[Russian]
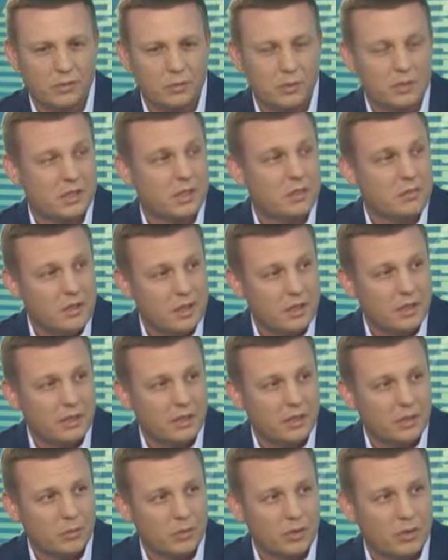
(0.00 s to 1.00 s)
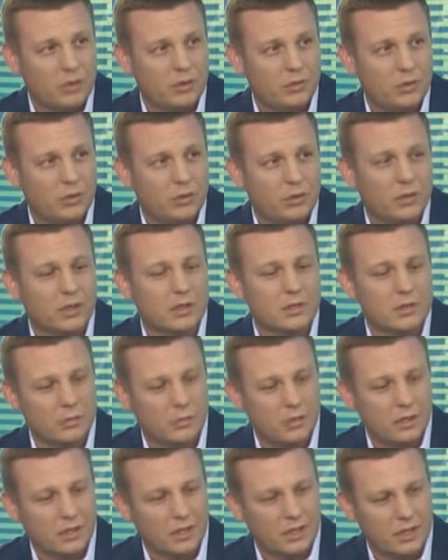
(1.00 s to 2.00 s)
представительные команды выходят,
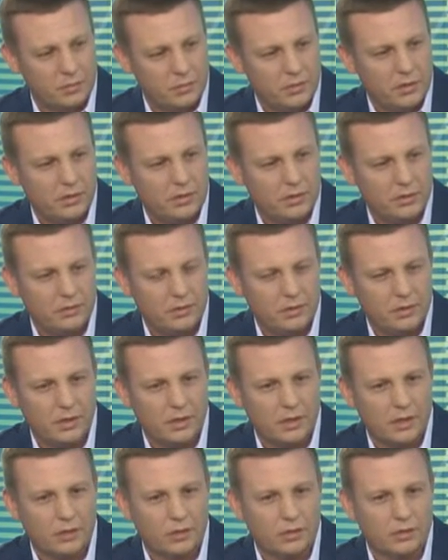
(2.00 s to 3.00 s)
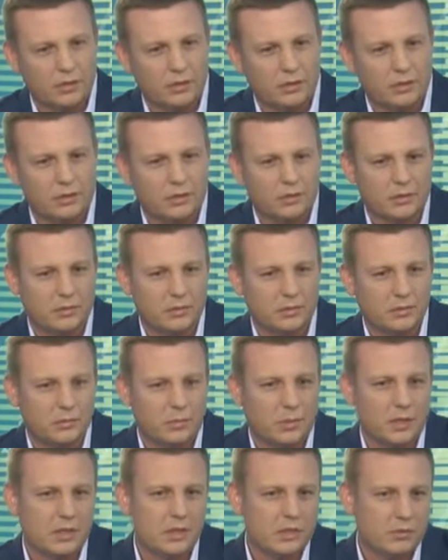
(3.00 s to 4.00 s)
особенно там, где играют э,
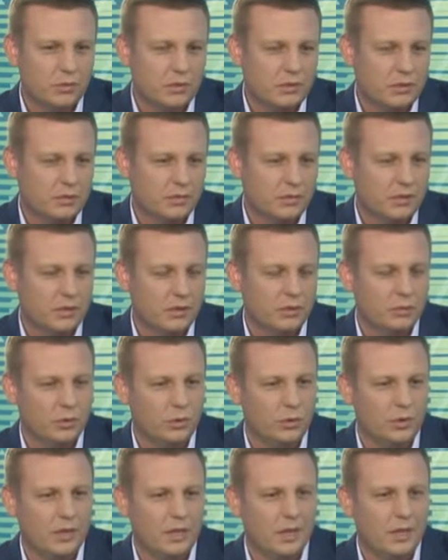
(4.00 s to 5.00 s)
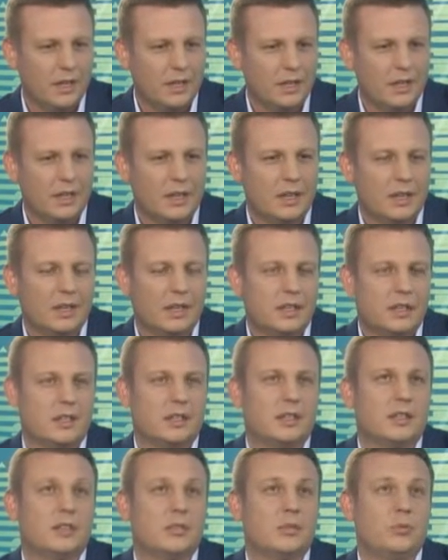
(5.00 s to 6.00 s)
производственные, много
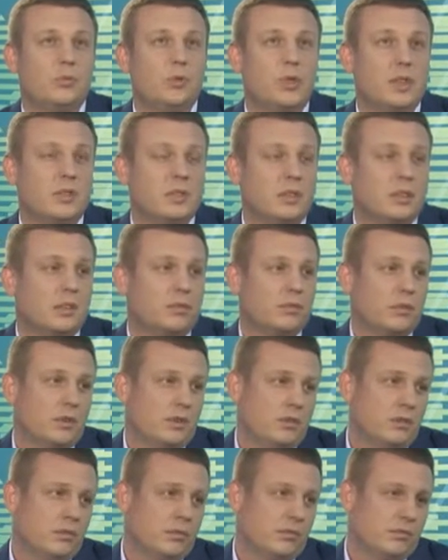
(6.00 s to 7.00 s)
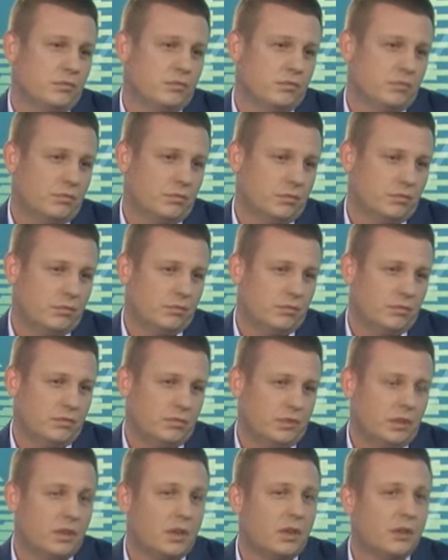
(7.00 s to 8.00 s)
э, участников, они э,
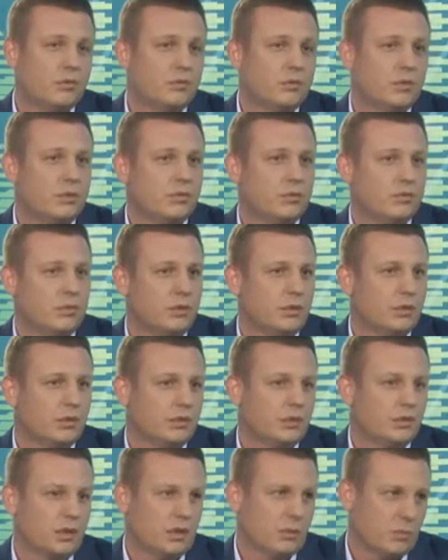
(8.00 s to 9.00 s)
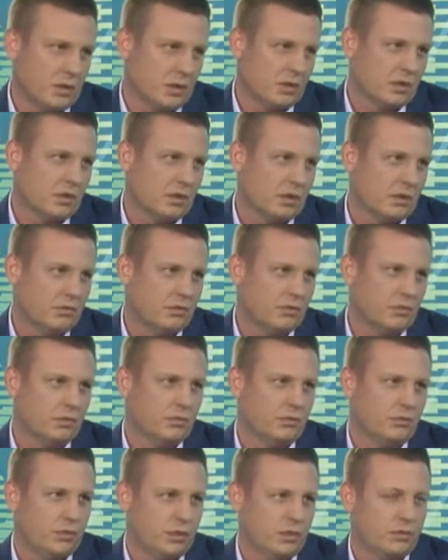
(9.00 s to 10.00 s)
играют в действующих командах,
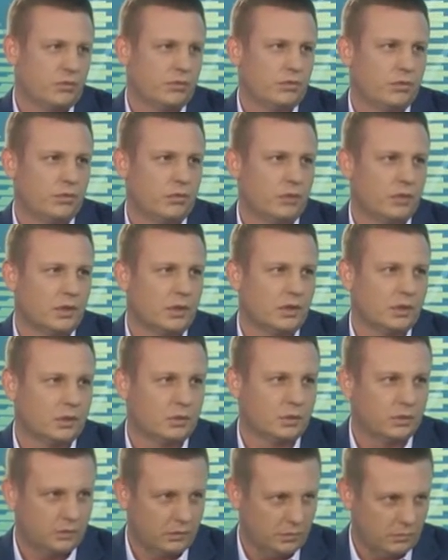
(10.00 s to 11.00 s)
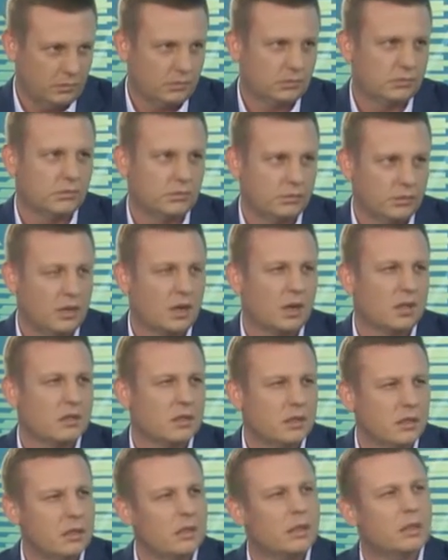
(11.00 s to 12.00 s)
которые участвуют в турнирах То есть, в хорошем
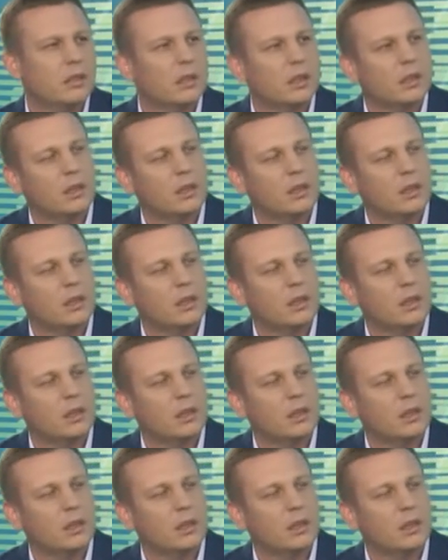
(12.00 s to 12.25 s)
городских смысле слова и так